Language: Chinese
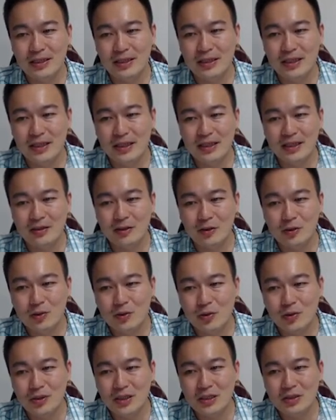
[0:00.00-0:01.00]
d 呢，
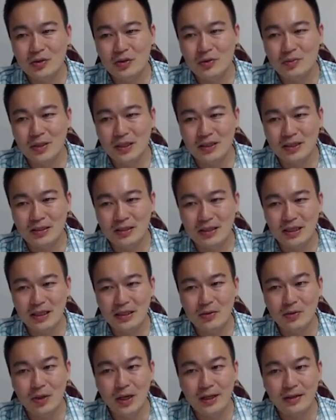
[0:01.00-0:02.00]
缩进去变成 d
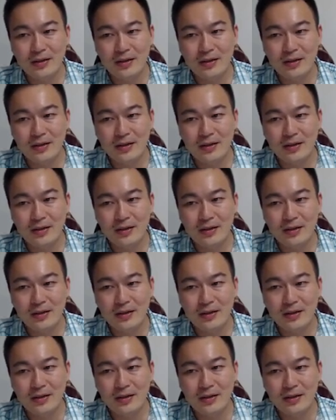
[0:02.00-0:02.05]
one，